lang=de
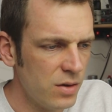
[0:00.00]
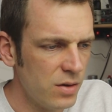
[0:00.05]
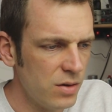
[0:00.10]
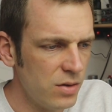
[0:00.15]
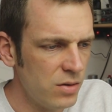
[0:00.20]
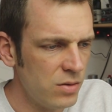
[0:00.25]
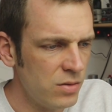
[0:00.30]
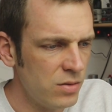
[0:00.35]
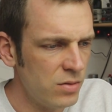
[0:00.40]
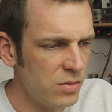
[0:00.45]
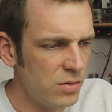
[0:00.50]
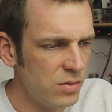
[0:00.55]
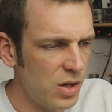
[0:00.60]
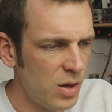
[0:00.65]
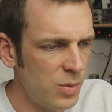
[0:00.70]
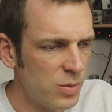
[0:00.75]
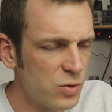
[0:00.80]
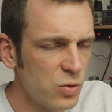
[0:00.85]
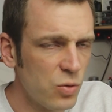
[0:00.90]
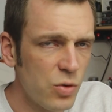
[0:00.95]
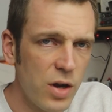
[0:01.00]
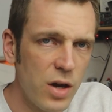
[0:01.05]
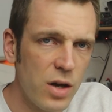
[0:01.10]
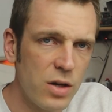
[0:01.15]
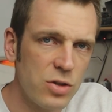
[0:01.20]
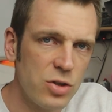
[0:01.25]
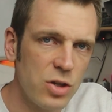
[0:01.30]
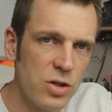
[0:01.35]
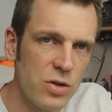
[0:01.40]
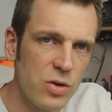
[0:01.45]
In dem Zuge
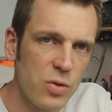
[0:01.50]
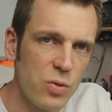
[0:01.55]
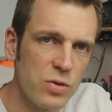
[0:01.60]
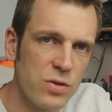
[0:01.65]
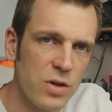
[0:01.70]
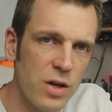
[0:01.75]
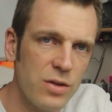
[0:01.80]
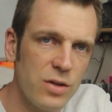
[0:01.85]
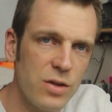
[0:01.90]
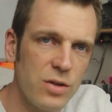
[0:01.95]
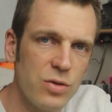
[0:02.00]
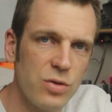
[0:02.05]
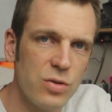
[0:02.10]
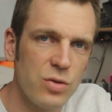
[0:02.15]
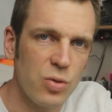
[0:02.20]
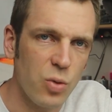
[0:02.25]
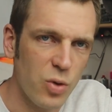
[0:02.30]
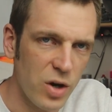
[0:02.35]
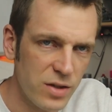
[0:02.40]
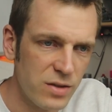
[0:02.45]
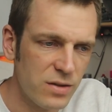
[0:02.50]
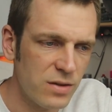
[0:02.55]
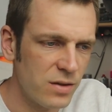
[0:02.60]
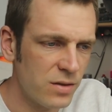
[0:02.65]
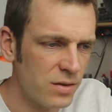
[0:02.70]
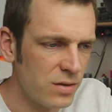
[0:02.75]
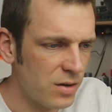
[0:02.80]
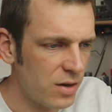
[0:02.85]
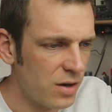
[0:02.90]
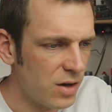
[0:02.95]
ein schöner Gruß an den
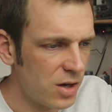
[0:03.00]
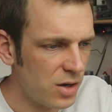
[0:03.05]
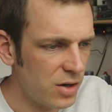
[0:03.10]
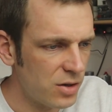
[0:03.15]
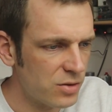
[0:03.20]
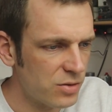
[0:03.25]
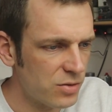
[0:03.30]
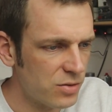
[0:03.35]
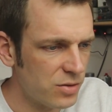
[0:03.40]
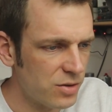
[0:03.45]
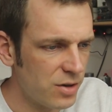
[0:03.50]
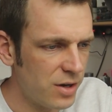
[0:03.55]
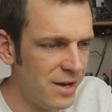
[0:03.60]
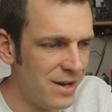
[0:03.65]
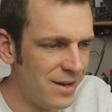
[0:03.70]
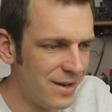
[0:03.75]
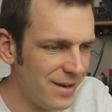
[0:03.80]
Thorsten. Ja, also